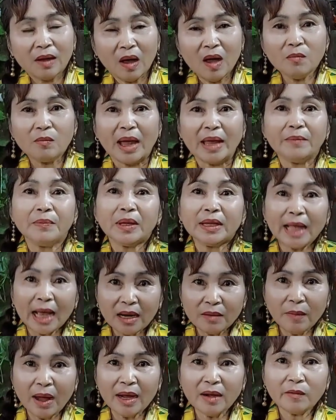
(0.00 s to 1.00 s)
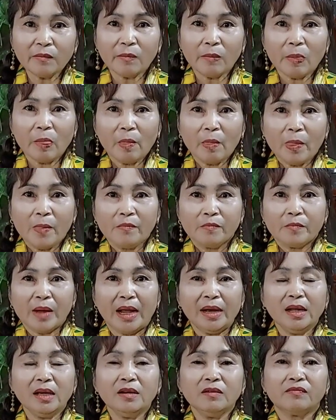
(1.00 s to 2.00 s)
Đó, bảy mới thắc mắc.
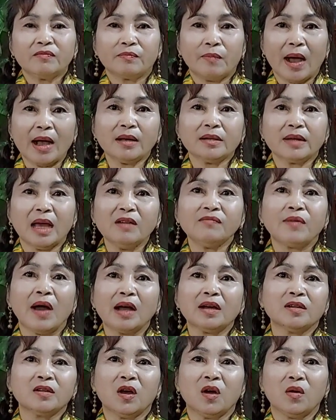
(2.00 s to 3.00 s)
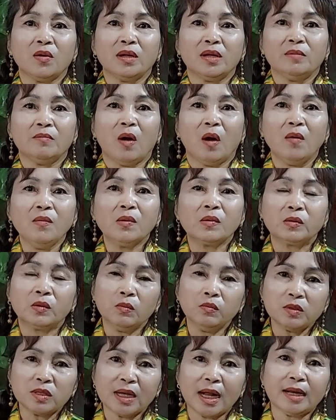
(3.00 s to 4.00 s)
Bảy nói Phật đã Phật rồi thì mỗi một
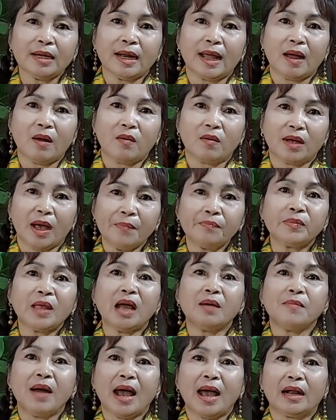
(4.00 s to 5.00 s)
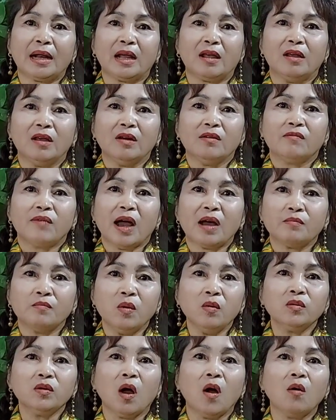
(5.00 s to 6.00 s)
chúng sanh nào cấp ta bà này Phật
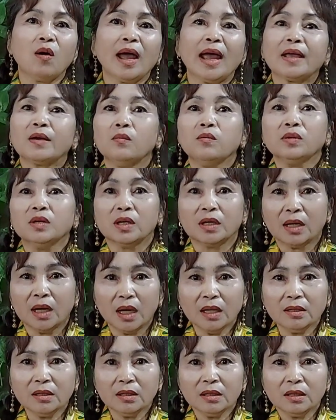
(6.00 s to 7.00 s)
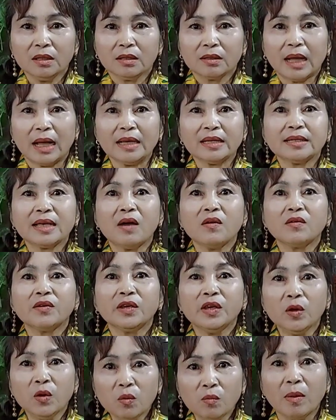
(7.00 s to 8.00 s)
muốn độ ai cũng được hết, tại sao
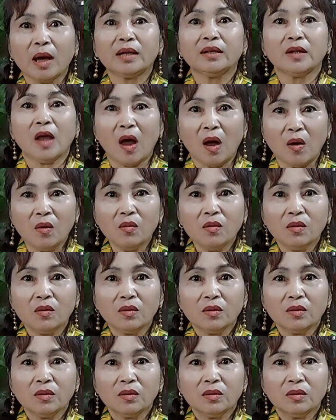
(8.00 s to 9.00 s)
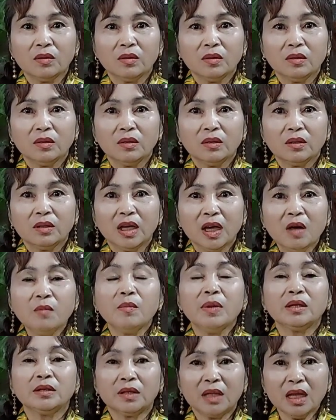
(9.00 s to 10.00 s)
kêu mình độ, kêu
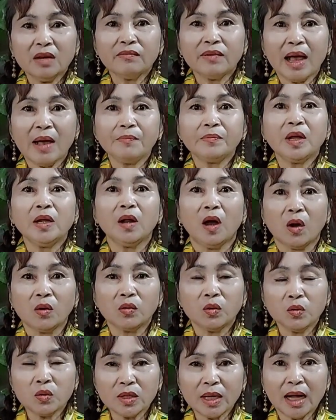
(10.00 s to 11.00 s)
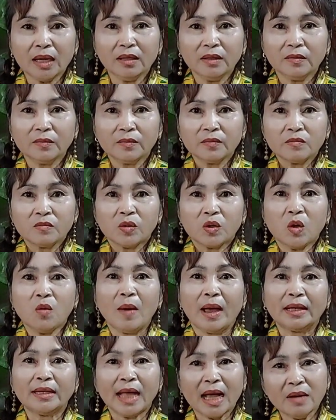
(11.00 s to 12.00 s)
mình thuyết pháp để độ chúng sanh? Cô
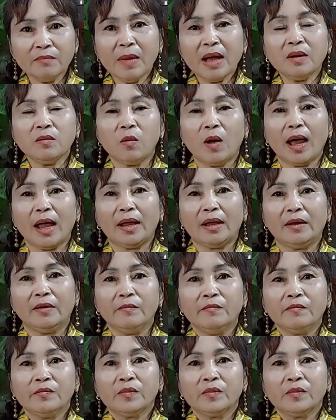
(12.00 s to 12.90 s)
bảy thắc mắc hoài.